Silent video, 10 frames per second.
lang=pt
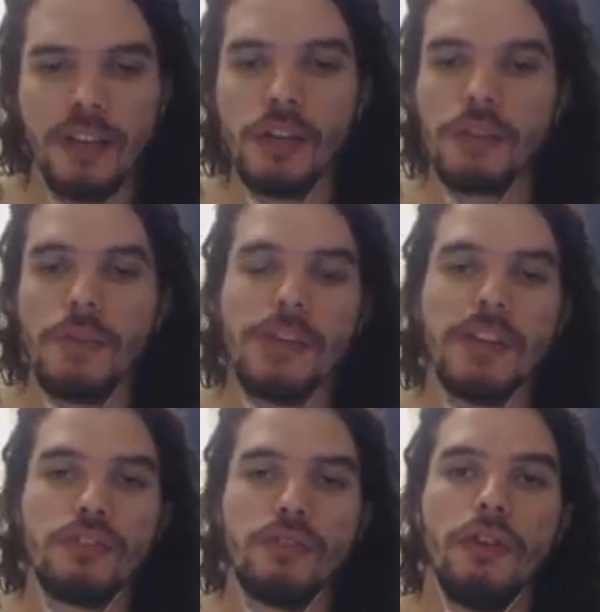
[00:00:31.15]
E hoje eu vou
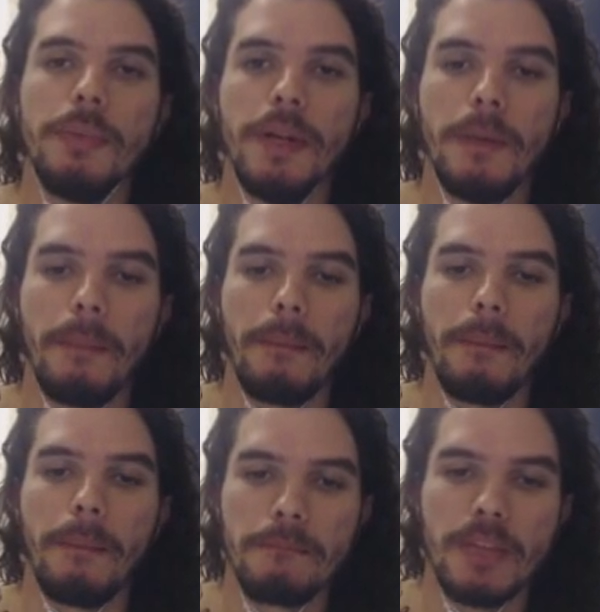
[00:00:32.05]
falar sobre
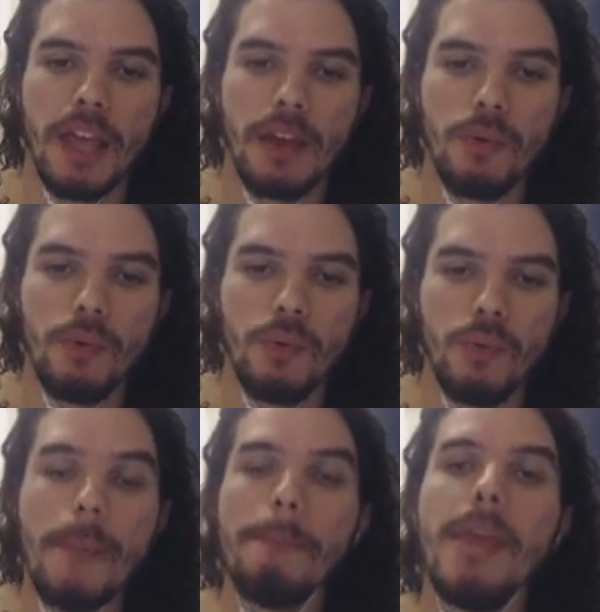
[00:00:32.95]

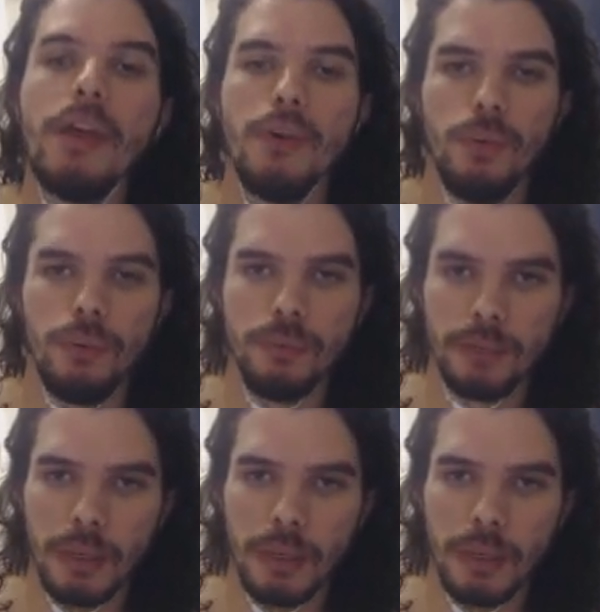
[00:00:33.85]
o e-mail,